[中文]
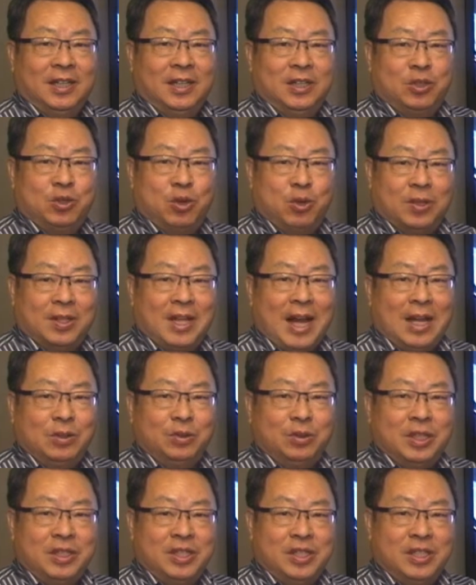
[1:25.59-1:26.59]
而中国
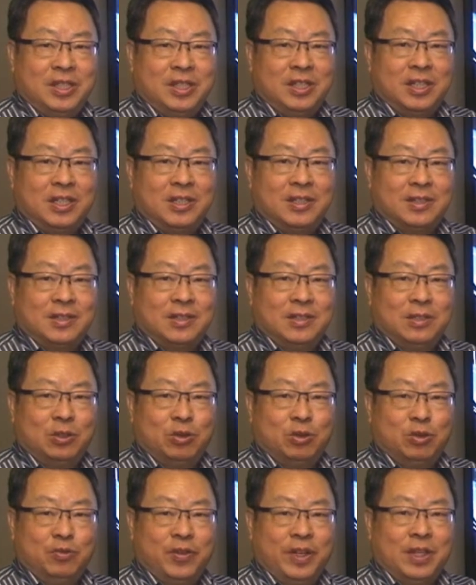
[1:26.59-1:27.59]
大陆的经济呢
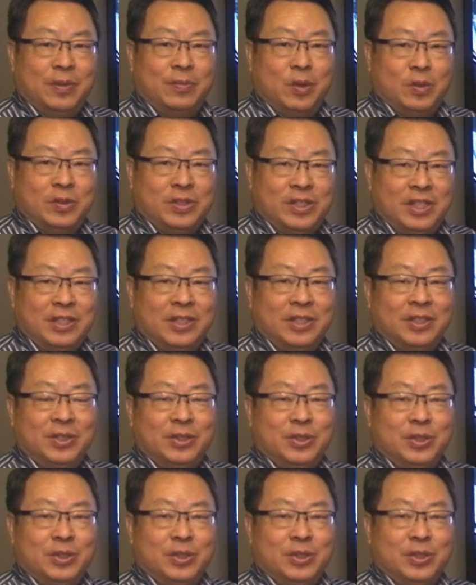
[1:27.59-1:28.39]
是突飞的猛进，